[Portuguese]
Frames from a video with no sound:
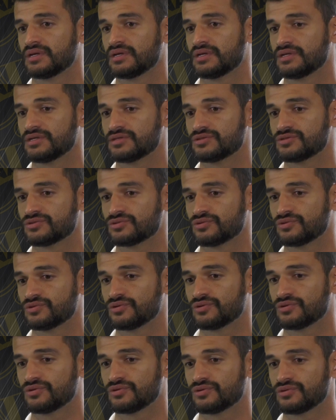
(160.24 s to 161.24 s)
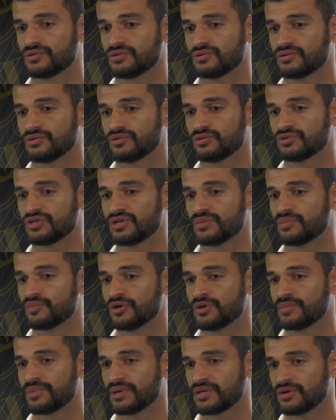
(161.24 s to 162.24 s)
isso
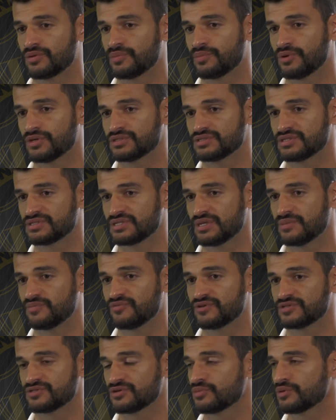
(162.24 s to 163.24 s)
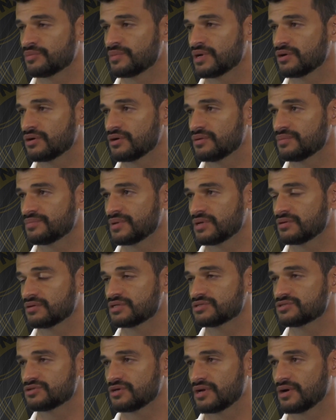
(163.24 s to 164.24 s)
contribui para que eu possa sempre fazer o meu melhor pelo
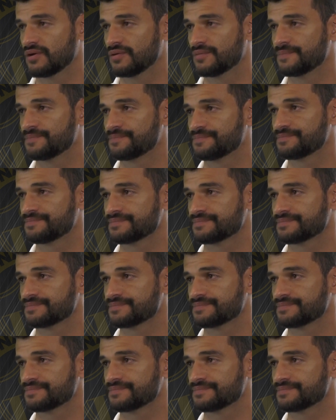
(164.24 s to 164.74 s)
Nacional.